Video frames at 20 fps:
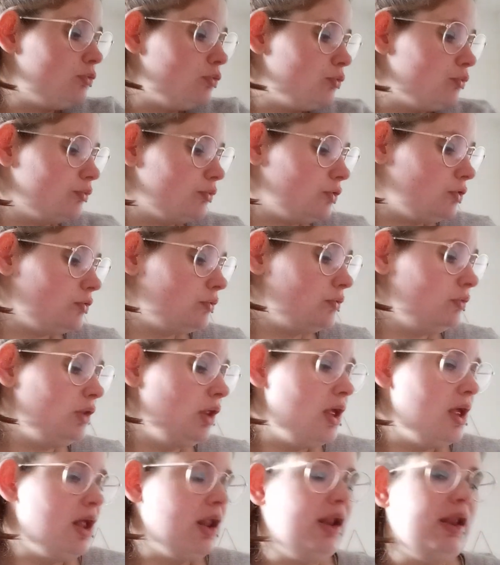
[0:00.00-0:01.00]
plutôt contents
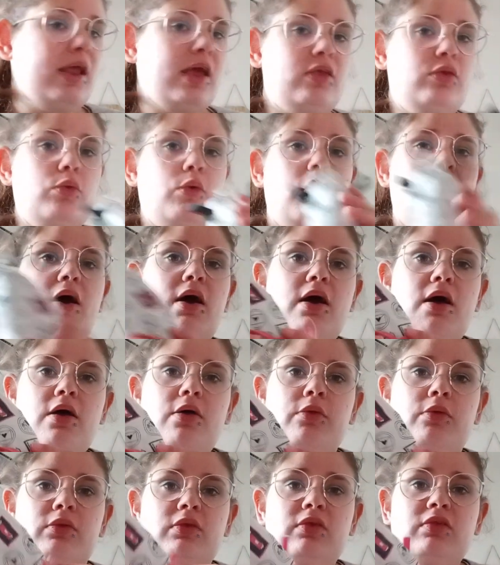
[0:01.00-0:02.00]
là il y aura
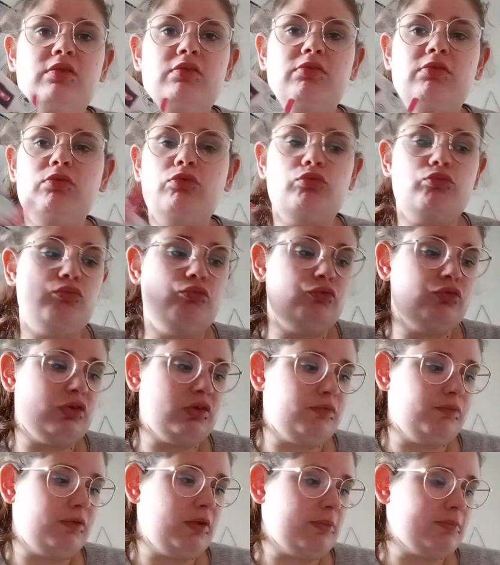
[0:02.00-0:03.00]
ici du coup
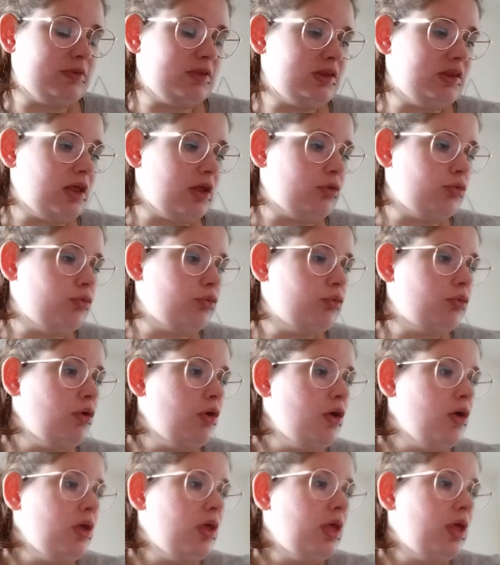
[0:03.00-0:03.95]
j'ai fait un petit cadeau